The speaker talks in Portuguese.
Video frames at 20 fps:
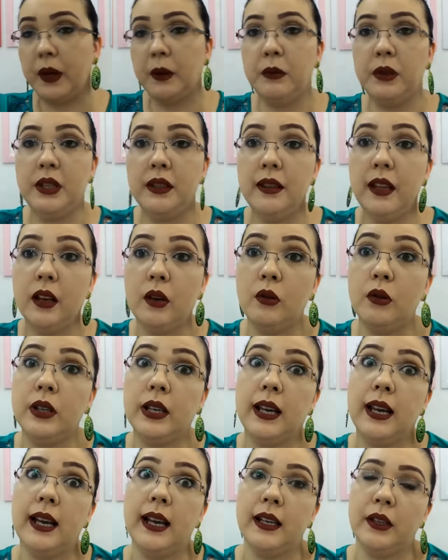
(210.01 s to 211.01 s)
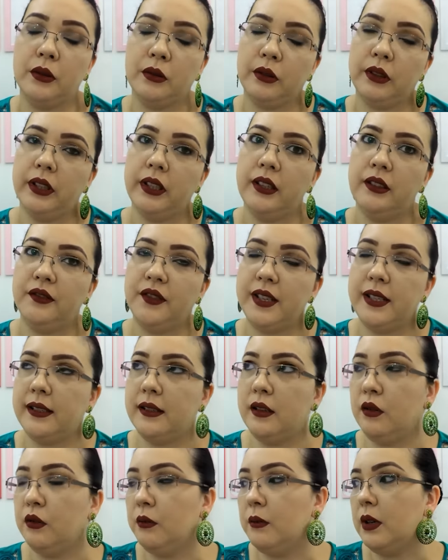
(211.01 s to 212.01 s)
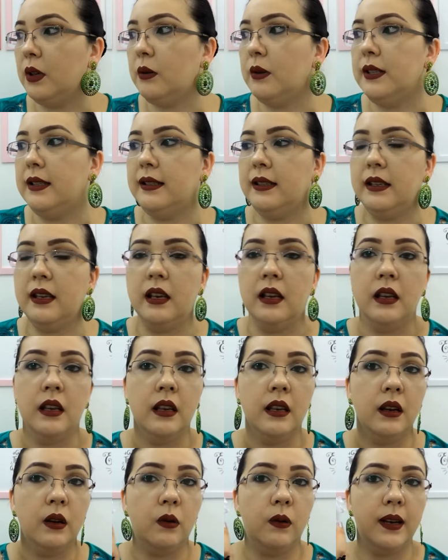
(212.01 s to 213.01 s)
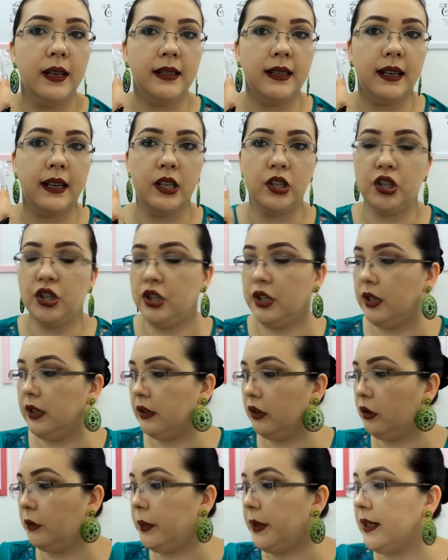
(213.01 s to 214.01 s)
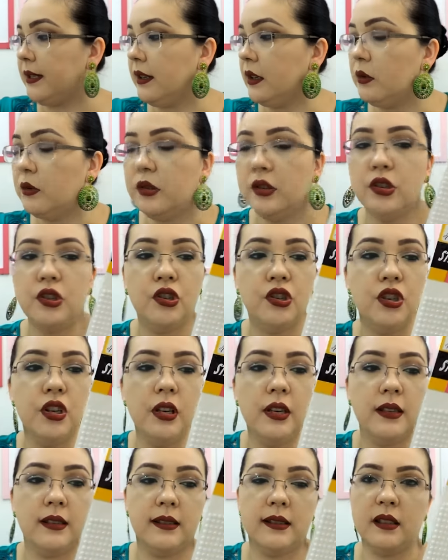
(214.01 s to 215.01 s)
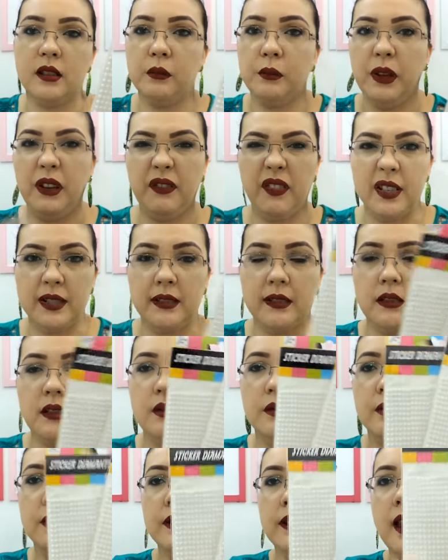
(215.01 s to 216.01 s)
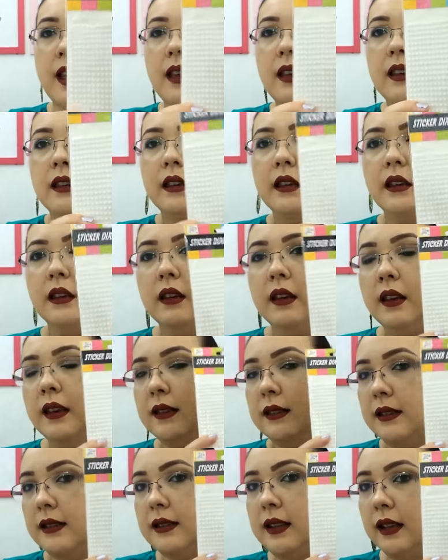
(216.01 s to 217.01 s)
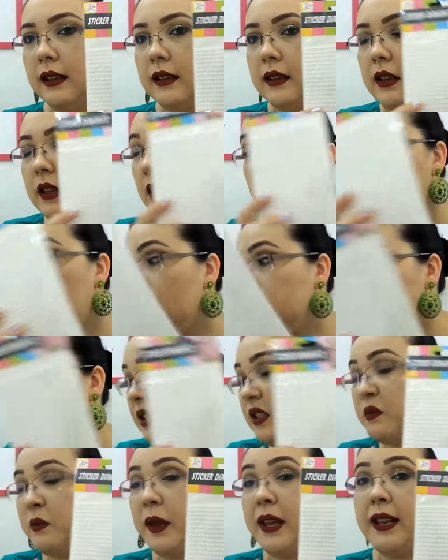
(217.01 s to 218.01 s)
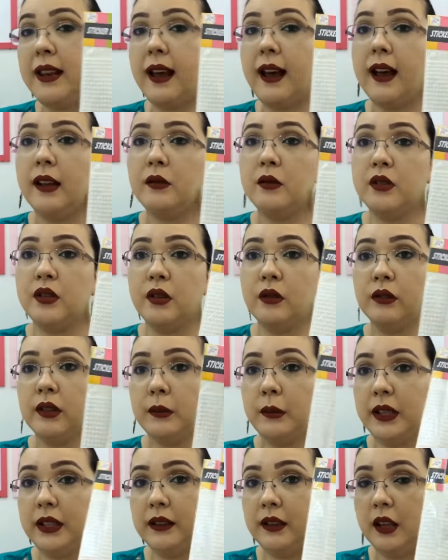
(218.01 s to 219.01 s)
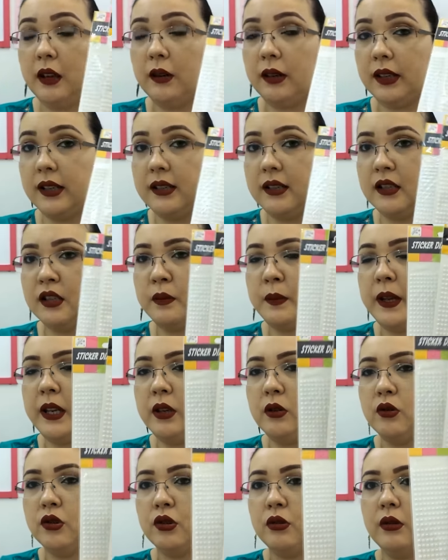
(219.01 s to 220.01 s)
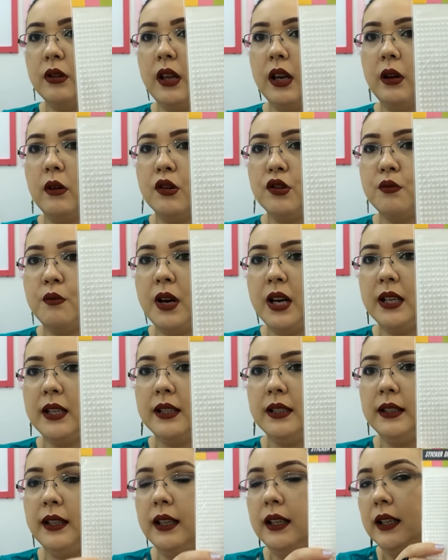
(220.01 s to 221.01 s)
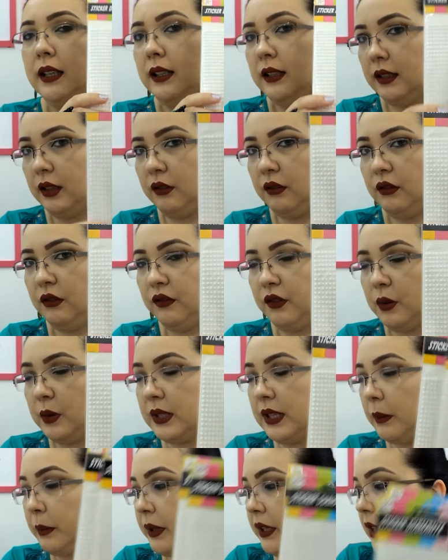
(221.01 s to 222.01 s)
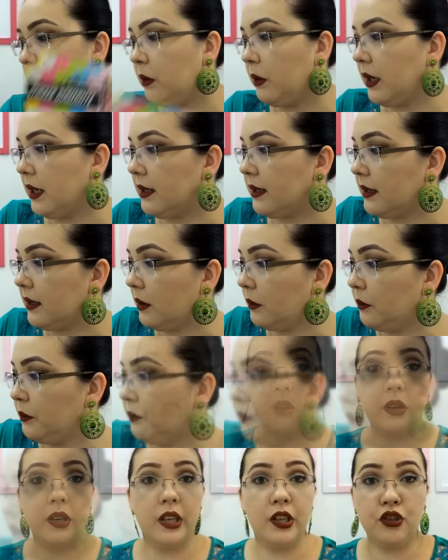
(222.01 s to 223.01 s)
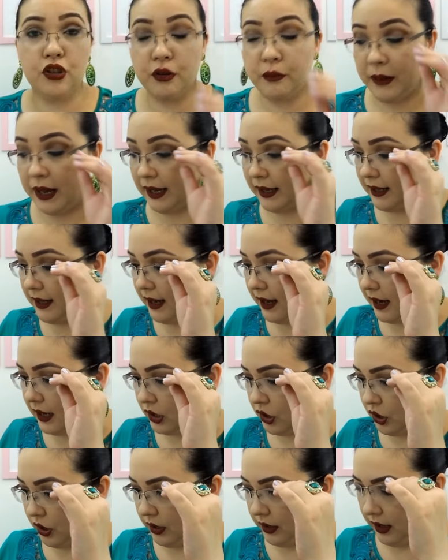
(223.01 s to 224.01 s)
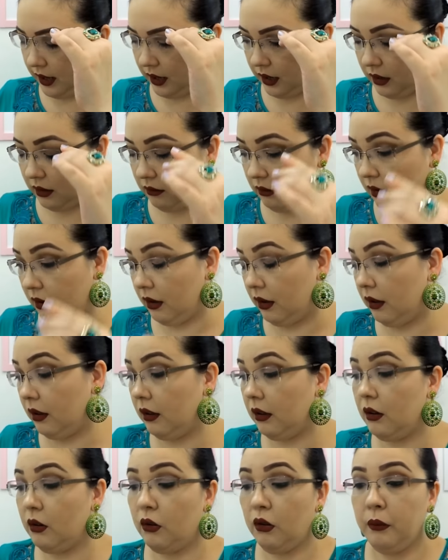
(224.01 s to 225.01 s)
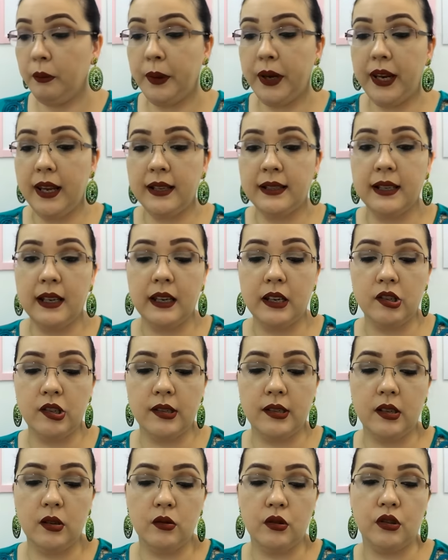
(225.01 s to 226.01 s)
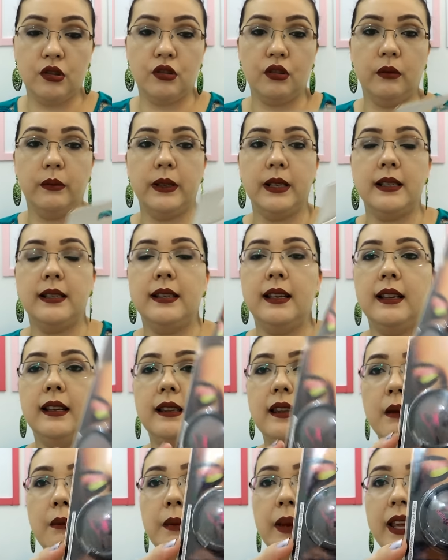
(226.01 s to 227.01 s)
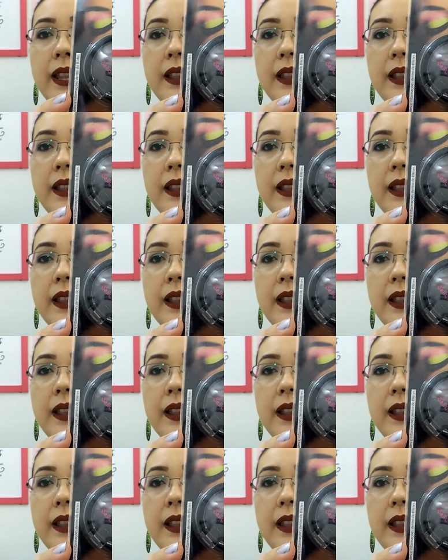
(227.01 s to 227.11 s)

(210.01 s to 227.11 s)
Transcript: é pra mim decorar, que eu tô querendo fazer alguma coisinha com essa caixinha. Então eu pensei nos stickers, que são bem facinhos, né? Esses daqui e os espelhados, que eu também tenho aqueles espelhinhos de colar que eu acho bacana. Então eu vou usar pra decoração. Bom, agora de maquiagem, né? É, eu comprei esse kitzinho de sobrancelha da